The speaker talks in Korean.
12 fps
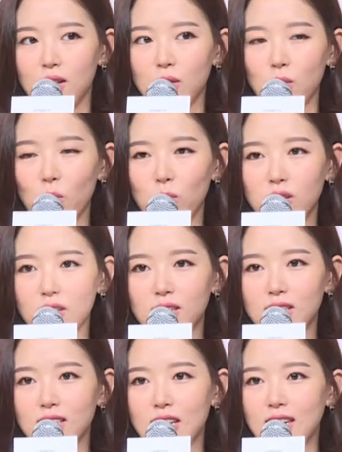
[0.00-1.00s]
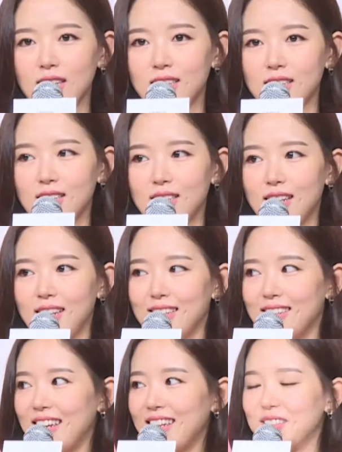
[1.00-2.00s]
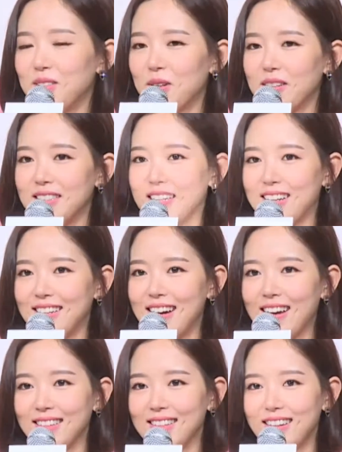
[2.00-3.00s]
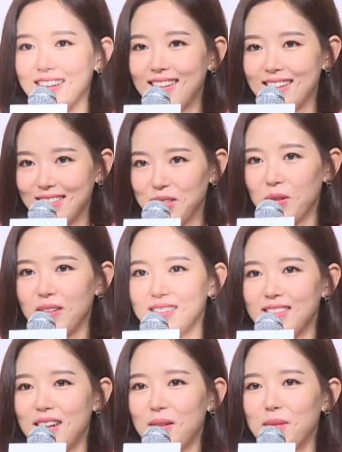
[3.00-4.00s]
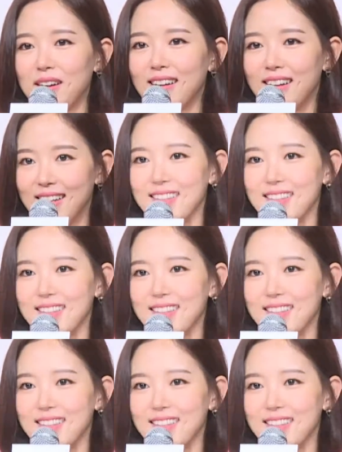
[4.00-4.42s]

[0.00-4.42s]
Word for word: 어, 오늘 자리는 제 개인적인 자리가 아니라 저희 드라마